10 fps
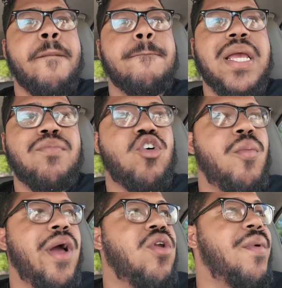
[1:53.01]
vemos
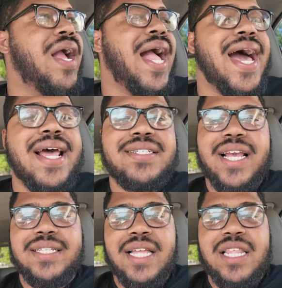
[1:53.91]
como hay nuevas caras
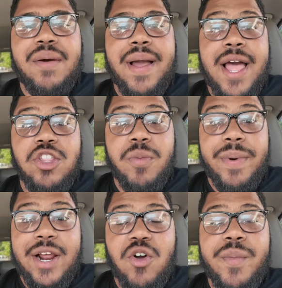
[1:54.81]
que están trabajando
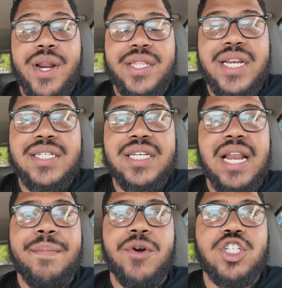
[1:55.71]
para convertirse en
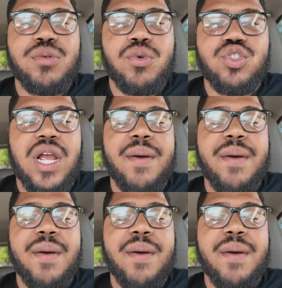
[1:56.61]
los próximos